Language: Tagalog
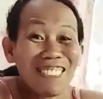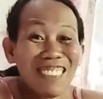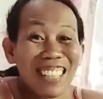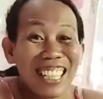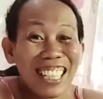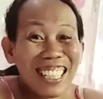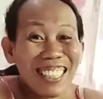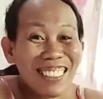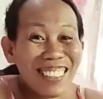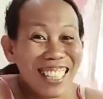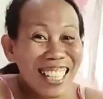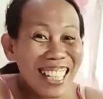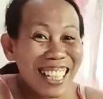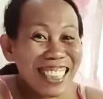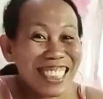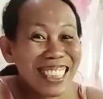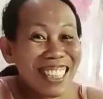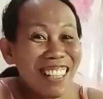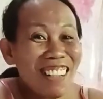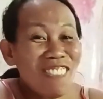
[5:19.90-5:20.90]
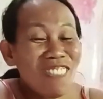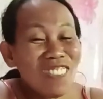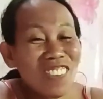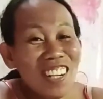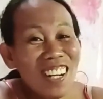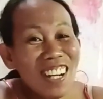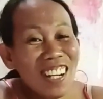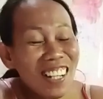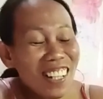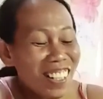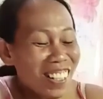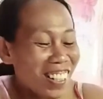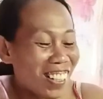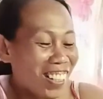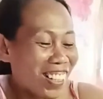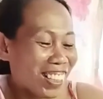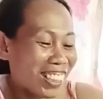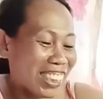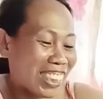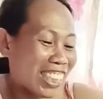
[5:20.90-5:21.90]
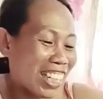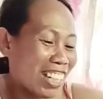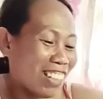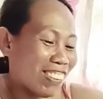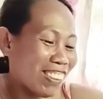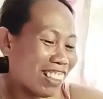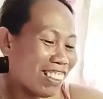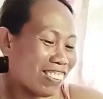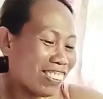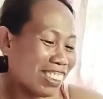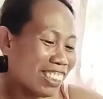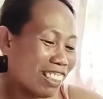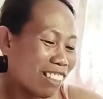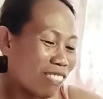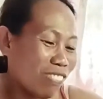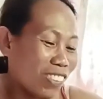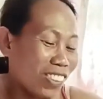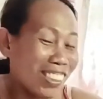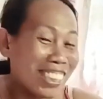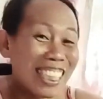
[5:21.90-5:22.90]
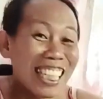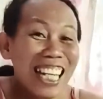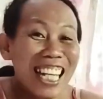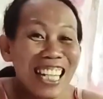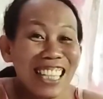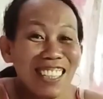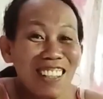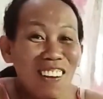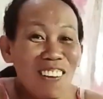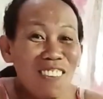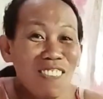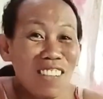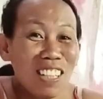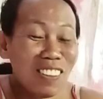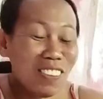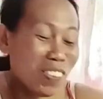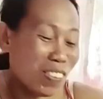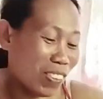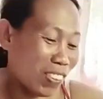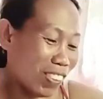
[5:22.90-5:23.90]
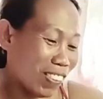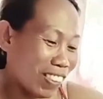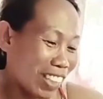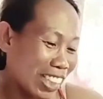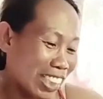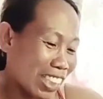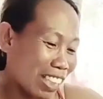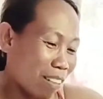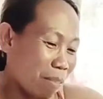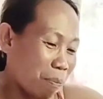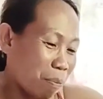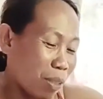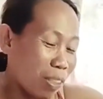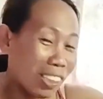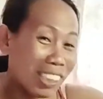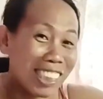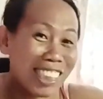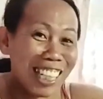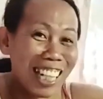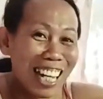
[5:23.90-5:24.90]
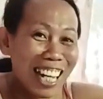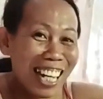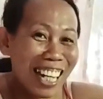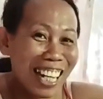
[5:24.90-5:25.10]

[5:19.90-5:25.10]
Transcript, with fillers: Sabay ganun. Sir Fox! Shout out Sir Fox. Hindi ako marunong yung kay Sir Fox.